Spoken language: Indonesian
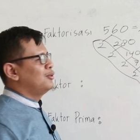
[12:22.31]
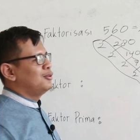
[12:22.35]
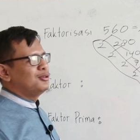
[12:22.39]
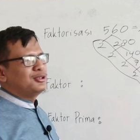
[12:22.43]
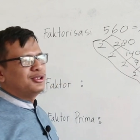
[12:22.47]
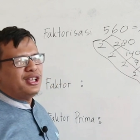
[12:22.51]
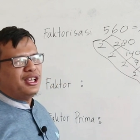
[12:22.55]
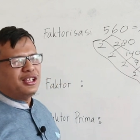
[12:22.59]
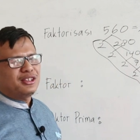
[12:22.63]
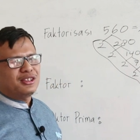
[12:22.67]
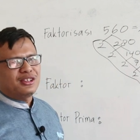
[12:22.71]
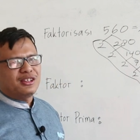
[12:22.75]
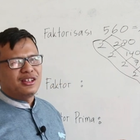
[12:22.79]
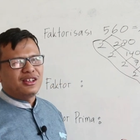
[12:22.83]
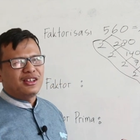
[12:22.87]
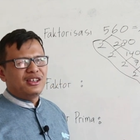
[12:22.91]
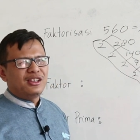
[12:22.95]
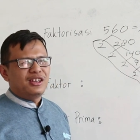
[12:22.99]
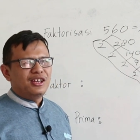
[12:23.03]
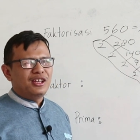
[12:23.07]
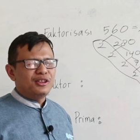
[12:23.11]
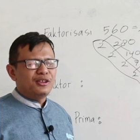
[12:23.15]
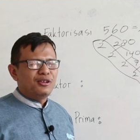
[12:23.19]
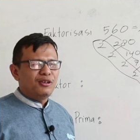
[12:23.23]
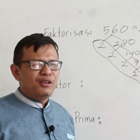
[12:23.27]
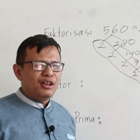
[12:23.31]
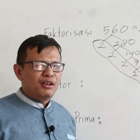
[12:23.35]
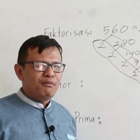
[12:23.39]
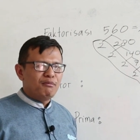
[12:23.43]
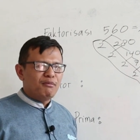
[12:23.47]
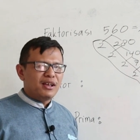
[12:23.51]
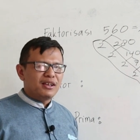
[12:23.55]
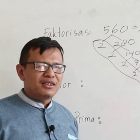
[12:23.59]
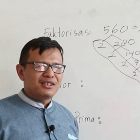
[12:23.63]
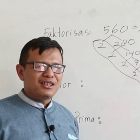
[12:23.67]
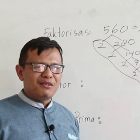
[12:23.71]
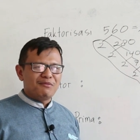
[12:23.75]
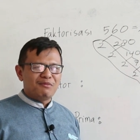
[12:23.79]
Ustadz itu 5
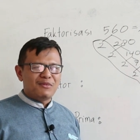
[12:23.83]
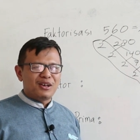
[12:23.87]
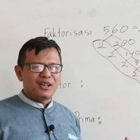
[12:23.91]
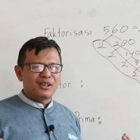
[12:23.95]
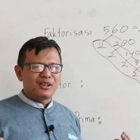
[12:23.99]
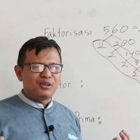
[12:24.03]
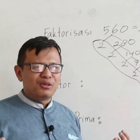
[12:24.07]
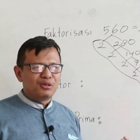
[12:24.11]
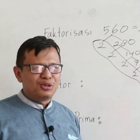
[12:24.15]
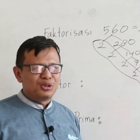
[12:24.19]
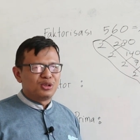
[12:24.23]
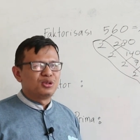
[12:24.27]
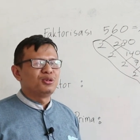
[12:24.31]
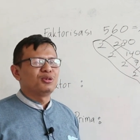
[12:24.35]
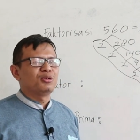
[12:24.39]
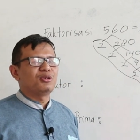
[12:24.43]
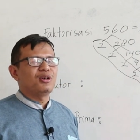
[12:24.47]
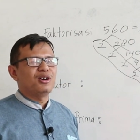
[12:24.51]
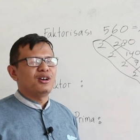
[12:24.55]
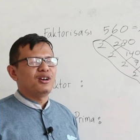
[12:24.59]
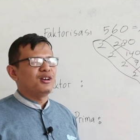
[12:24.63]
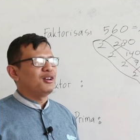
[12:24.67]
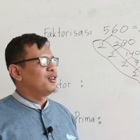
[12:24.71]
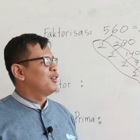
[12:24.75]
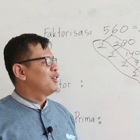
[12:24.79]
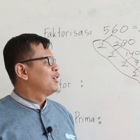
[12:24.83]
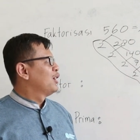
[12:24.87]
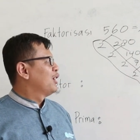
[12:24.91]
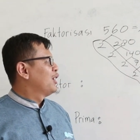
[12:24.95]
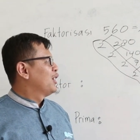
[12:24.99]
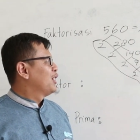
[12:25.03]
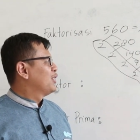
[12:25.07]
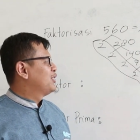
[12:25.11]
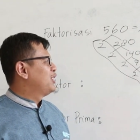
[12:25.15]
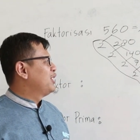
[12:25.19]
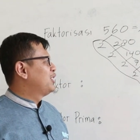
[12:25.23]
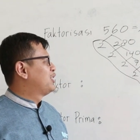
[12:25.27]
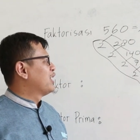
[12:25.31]
sama 7 kok
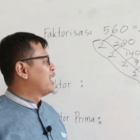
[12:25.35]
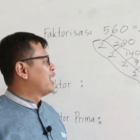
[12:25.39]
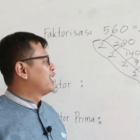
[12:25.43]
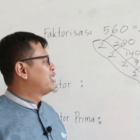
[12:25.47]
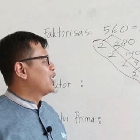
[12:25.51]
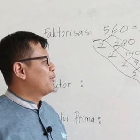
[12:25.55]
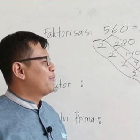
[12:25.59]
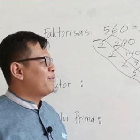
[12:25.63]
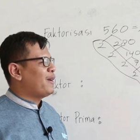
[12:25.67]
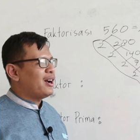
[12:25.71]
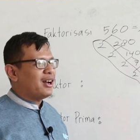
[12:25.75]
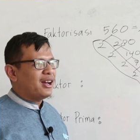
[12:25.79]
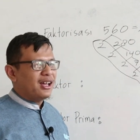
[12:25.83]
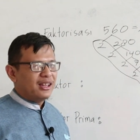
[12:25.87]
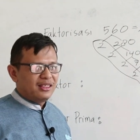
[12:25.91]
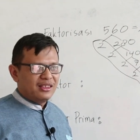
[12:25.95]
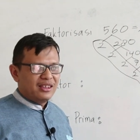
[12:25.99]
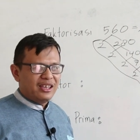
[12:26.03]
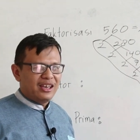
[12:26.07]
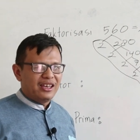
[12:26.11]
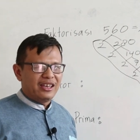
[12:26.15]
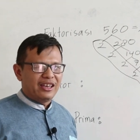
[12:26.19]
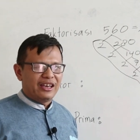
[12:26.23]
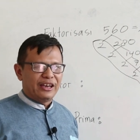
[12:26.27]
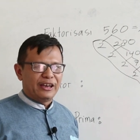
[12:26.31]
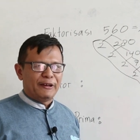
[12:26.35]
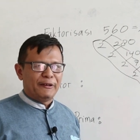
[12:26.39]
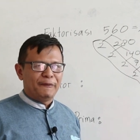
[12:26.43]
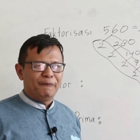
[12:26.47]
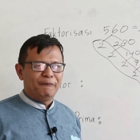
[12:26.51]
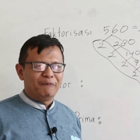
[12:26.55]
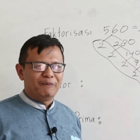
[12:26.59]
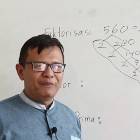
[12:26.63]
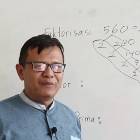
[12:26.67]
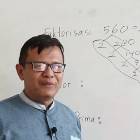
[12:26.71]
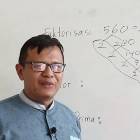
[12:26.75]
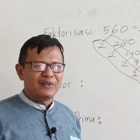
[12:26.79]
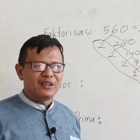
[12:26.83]
tidak ada pangkatnya ya
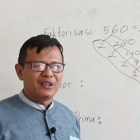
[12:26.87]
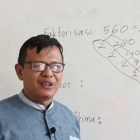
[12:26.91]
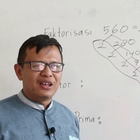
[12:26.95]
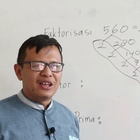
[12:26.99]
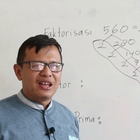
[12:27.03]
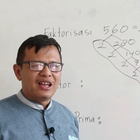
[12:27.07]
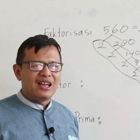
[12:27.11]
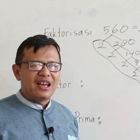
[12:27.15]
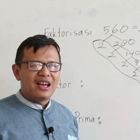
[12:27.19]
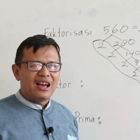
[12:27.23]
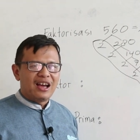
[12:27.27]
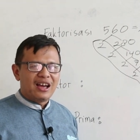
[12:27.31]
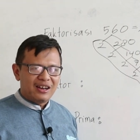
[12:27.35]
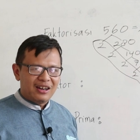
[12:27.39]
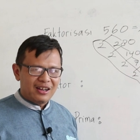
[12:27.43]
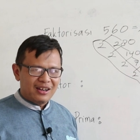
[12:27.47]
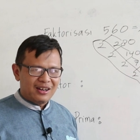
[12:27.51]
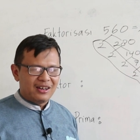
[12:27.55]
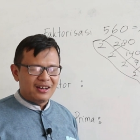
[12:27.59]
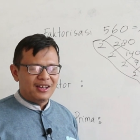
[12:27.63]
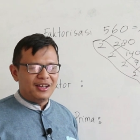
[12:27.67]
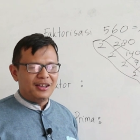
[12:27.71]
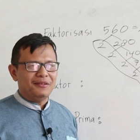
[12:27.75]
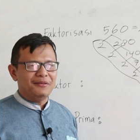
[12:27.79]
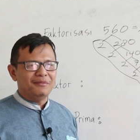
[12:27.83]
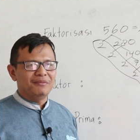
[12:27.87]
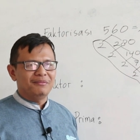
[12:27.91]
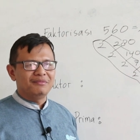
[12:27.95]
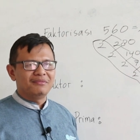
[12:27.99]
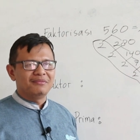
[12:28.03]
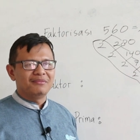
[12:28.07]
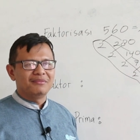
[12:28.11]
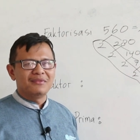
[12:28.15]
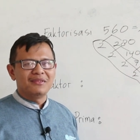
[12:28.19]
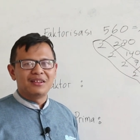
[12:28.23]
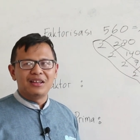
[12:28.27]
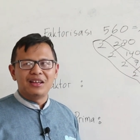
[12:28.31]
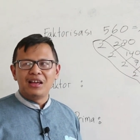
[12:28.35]
anak-anak
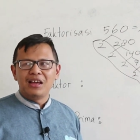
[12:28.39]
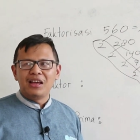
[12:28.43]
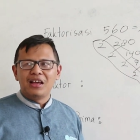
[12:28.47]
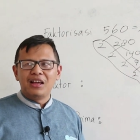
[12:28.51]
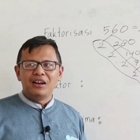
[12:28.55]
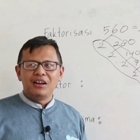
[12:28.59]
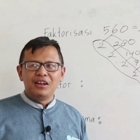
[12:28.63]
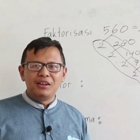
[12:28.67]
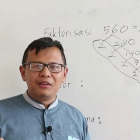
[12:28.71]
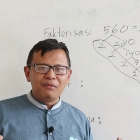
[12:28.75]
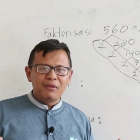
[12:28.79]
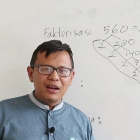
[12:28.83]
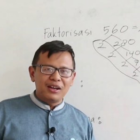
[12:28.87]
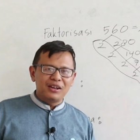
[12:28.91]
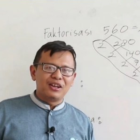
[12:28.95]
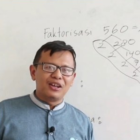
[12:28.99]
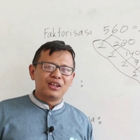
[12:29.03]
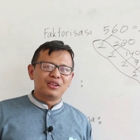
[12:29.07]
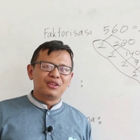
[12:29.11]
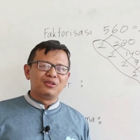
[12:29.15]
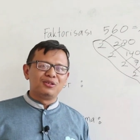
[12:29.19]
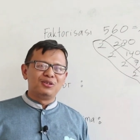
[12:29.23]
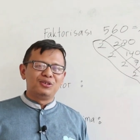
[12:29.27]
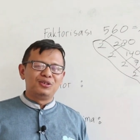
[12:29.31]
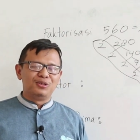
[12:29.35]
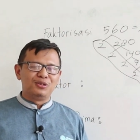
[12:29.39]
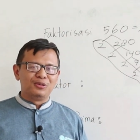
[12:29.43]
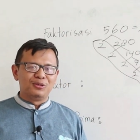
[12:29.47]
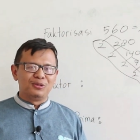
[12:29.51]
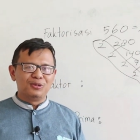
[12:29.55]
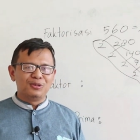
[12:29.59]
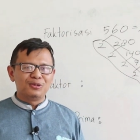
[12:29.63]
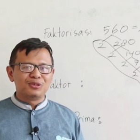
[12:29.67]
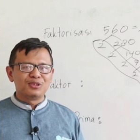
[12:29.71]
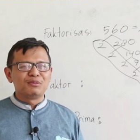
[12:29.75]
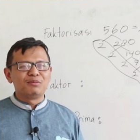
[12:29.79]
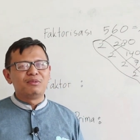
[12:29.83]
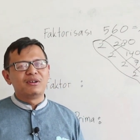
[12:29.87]
5 dan
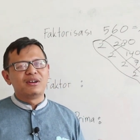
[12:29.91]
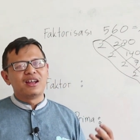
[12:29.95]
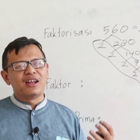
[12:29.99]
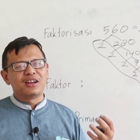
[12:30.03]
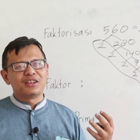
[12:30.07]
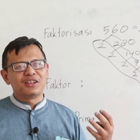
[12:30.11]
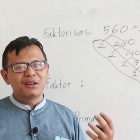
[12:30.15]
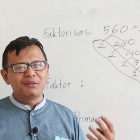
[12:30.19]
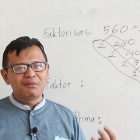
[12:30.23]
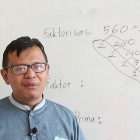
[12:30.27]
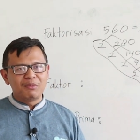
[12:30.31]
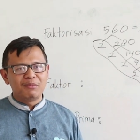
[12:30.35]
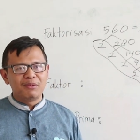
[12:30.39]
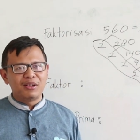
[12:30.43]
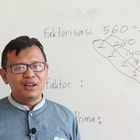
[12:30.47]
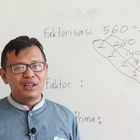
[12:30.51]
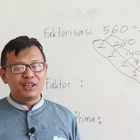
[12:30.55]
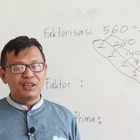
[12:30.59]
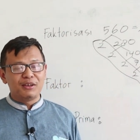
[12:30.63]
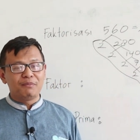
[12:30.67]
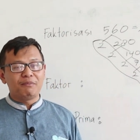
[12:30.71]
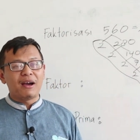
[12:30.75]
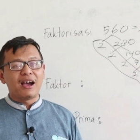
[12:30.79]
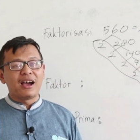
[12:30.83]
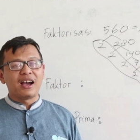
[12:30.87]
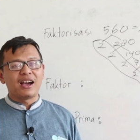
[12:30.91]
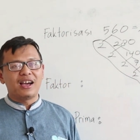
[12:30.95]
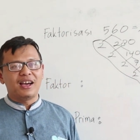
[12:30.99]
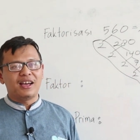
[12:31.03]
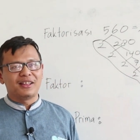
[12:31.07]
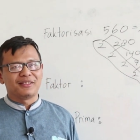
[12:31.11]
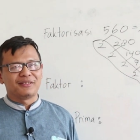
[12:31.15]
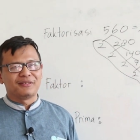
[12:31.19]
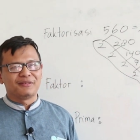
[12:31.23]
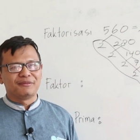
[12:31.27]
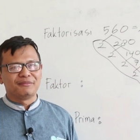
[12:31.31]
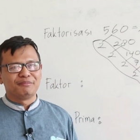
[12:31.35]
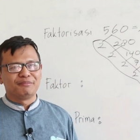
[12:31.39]
7 sebenarnya memiliki pangkat